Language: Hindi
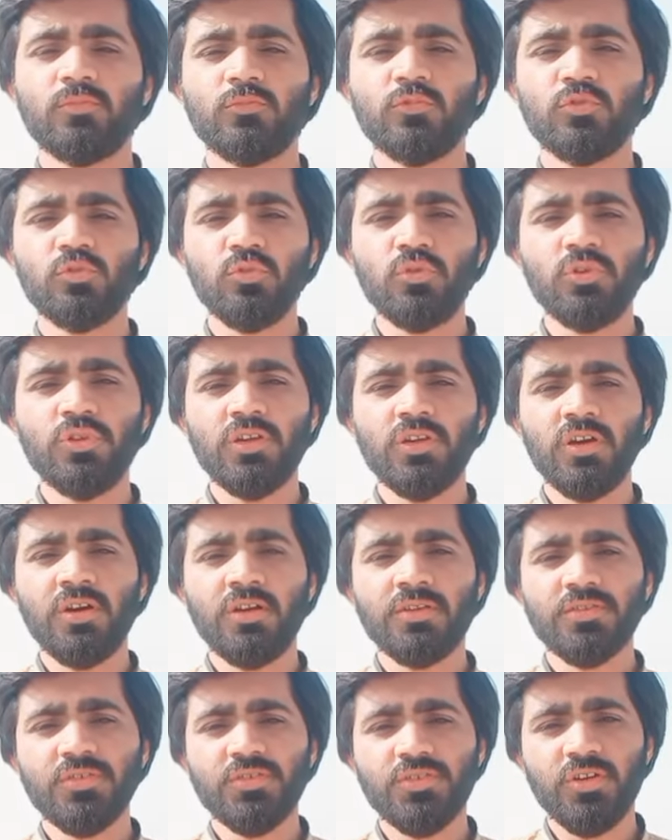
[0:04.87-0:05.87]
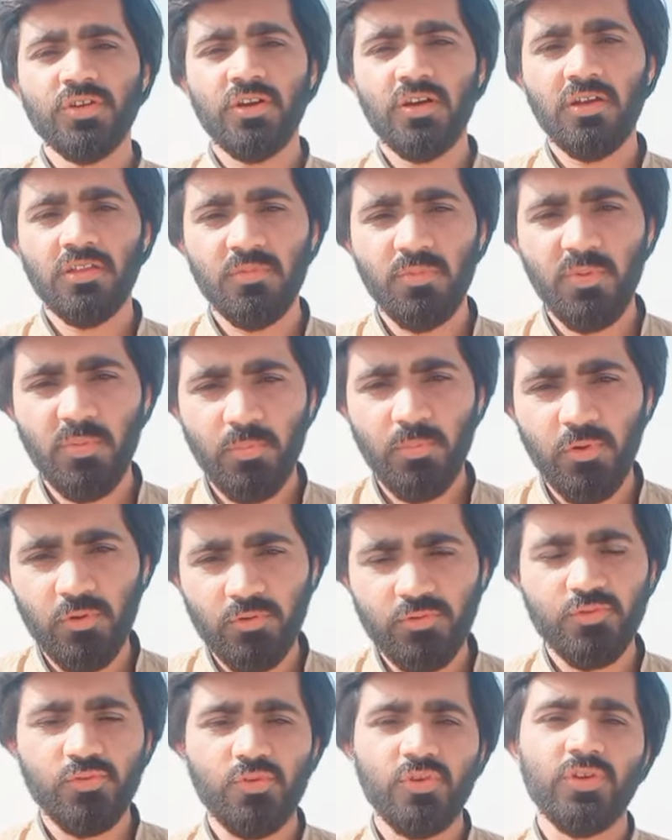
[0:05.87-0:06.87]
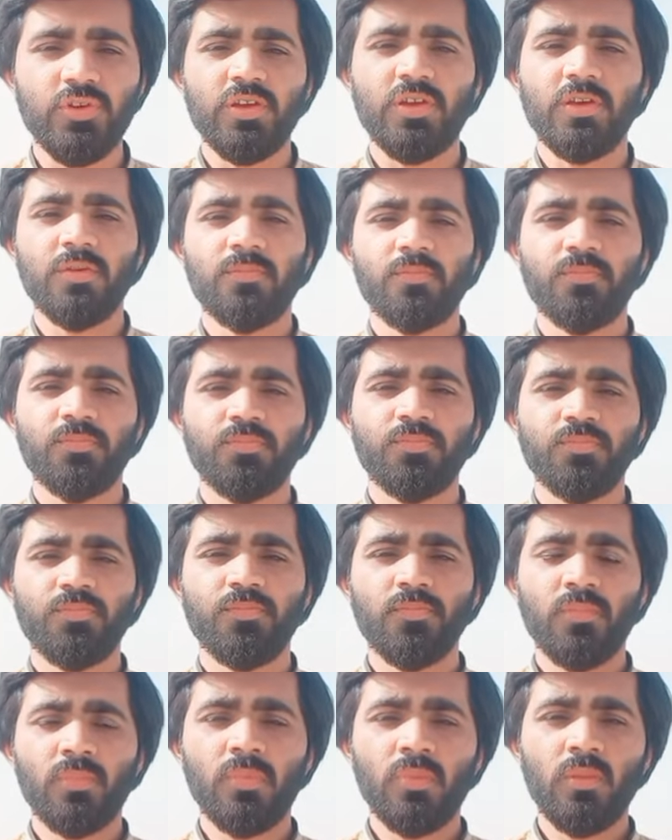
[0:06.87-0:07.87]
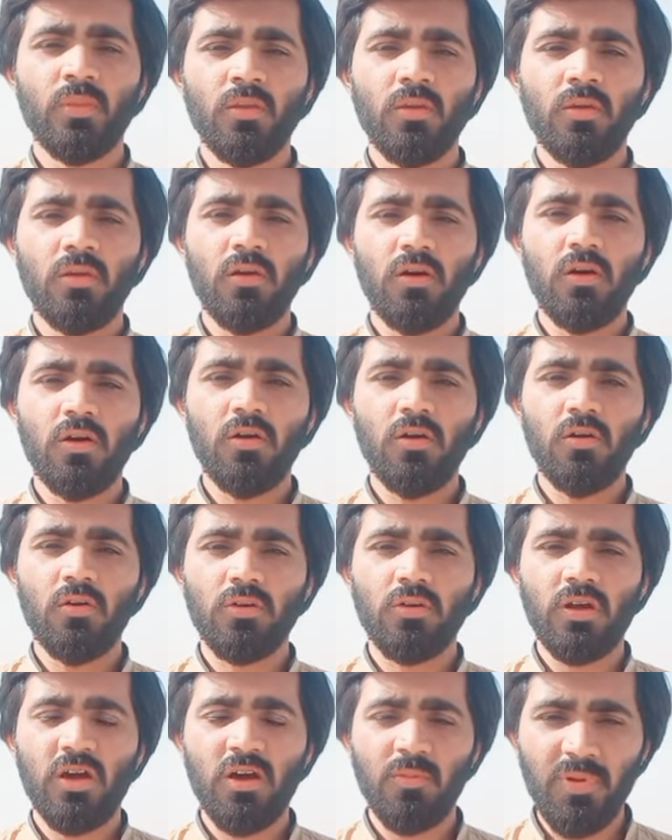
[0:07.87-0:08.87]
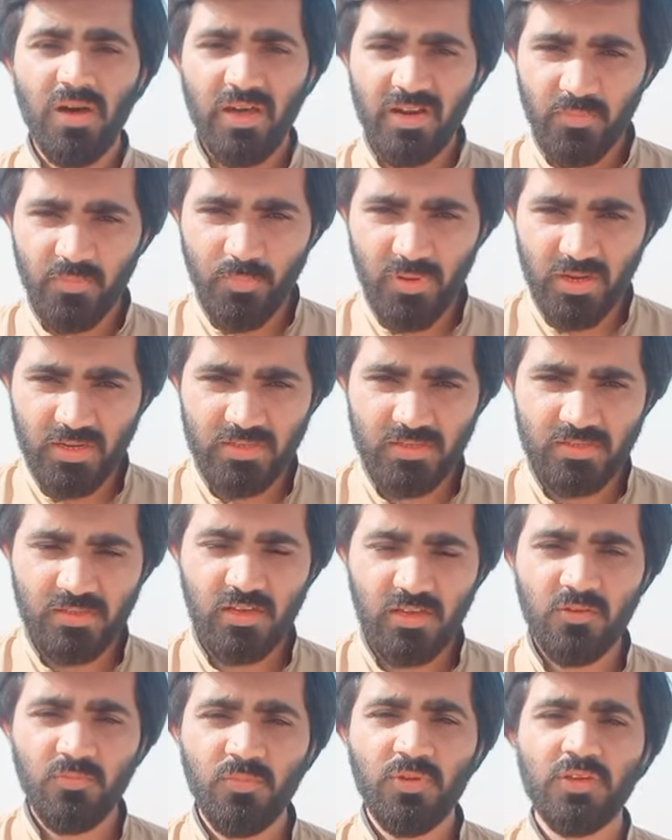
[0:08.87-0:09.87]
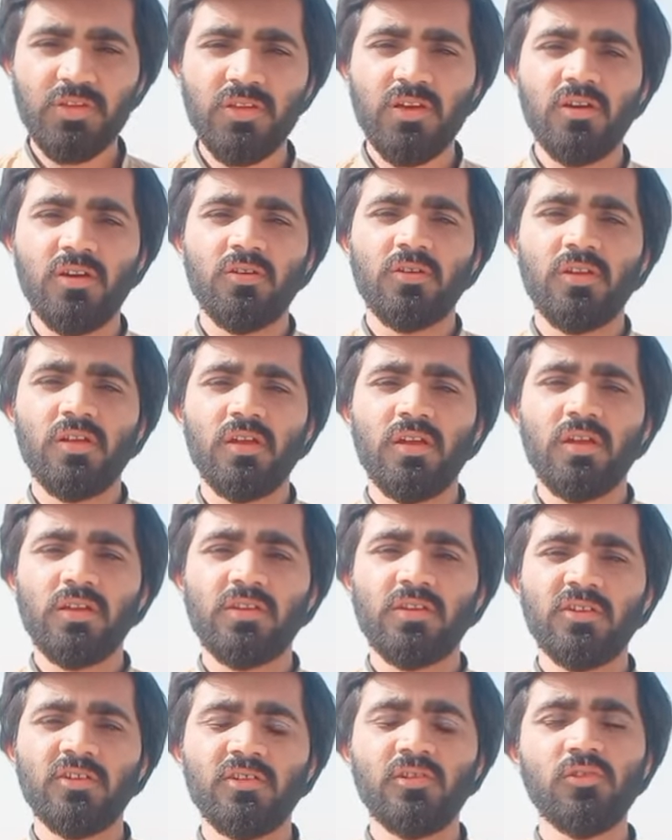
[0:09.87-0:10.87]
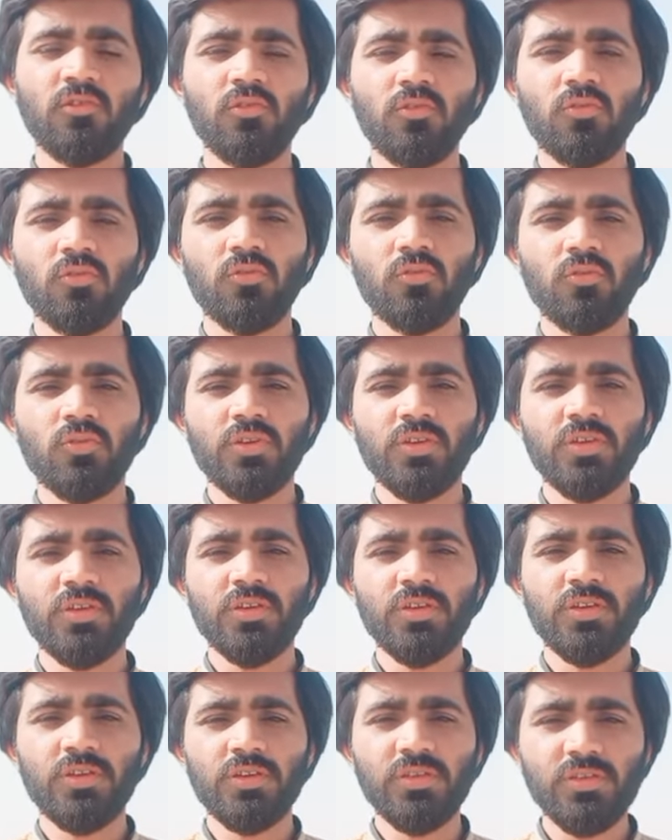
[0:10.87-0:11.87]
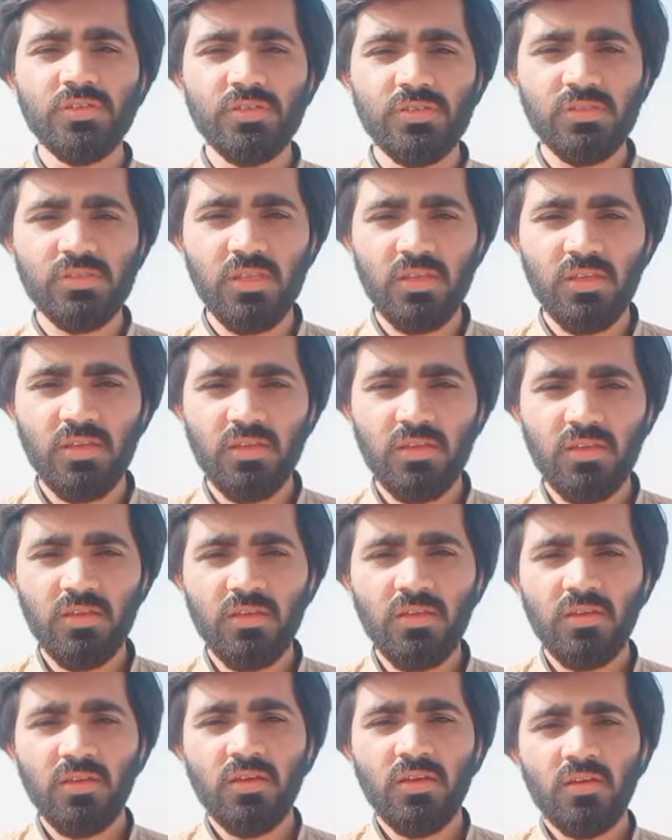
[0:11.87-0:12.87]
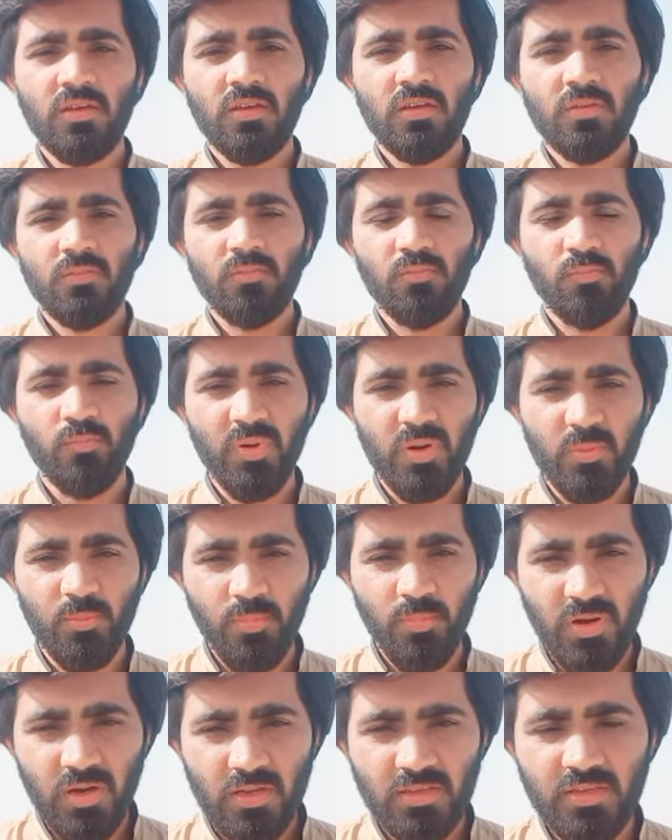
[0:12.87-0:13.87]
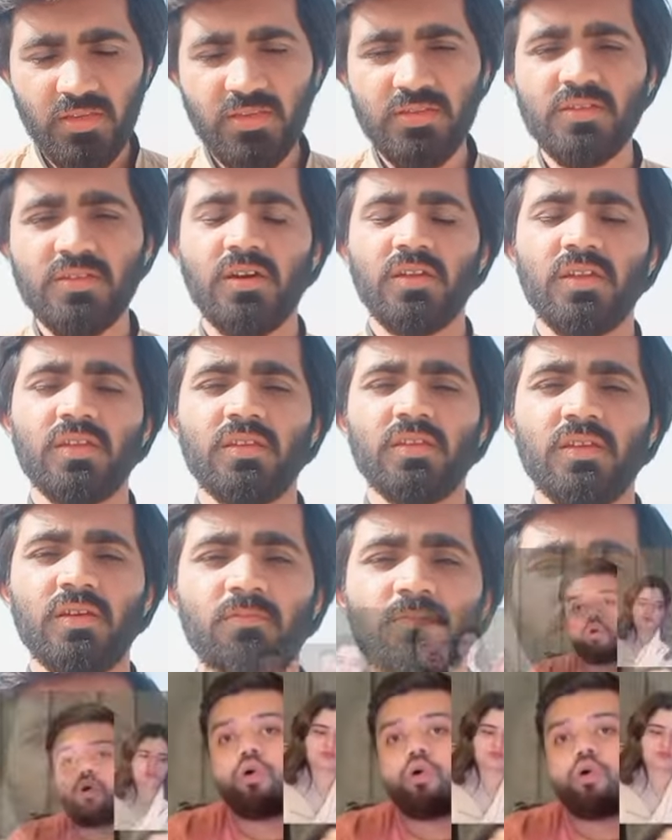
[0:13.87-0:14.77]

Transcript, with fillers: दुनिया चांद पे पहुंच चुकी है और हमारे पाकिस्तान में क्या हो रहा है कि लोगों की इज्जतें बर्बाद की जा रही हैं